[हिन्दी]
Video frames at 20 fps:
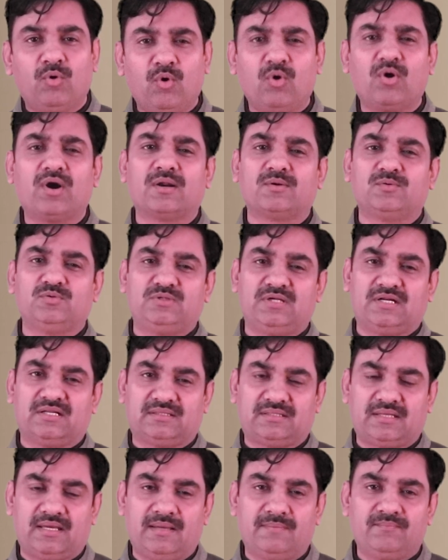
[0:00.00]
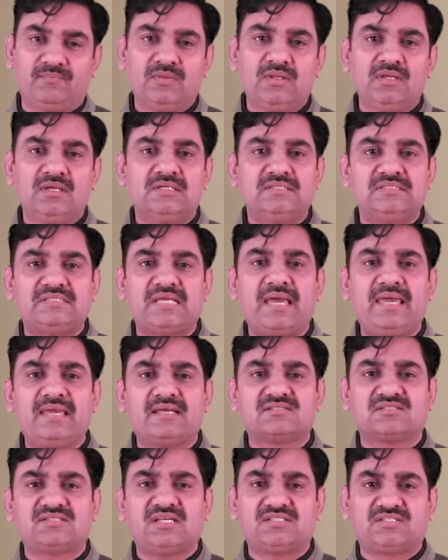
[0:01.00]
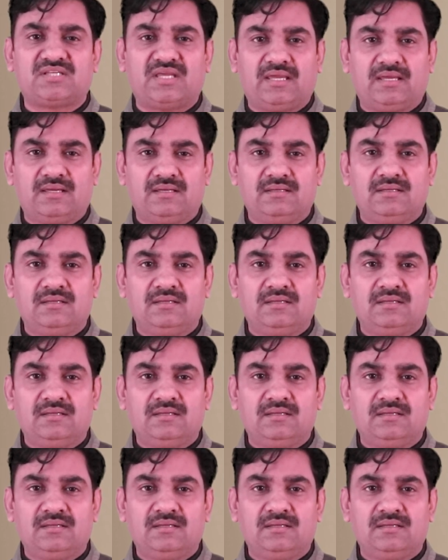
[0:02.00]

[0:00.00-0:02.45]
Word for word: होकर गुजरता है यह एक सच है